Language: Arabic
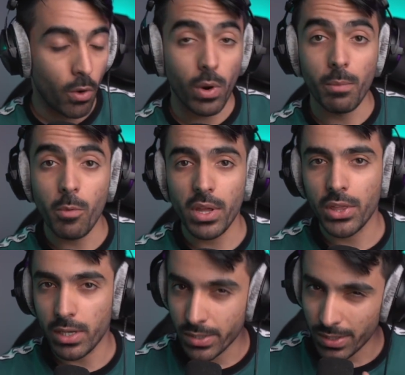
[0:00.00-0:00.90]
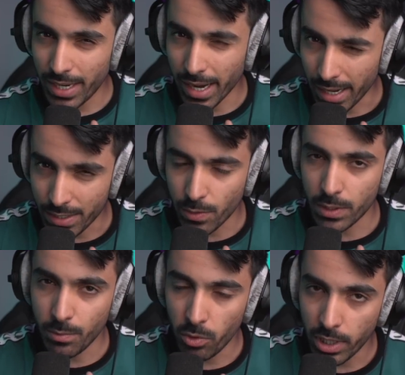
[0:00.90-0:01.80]
هو الممثل صديقي اللي
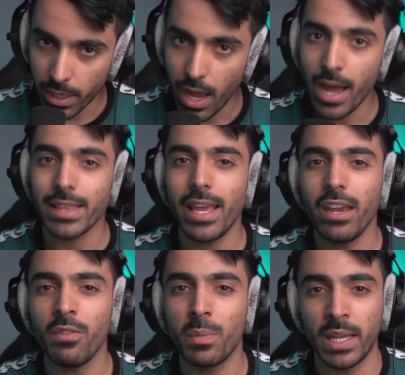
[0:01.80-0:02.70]
سويت معه لقاء ديف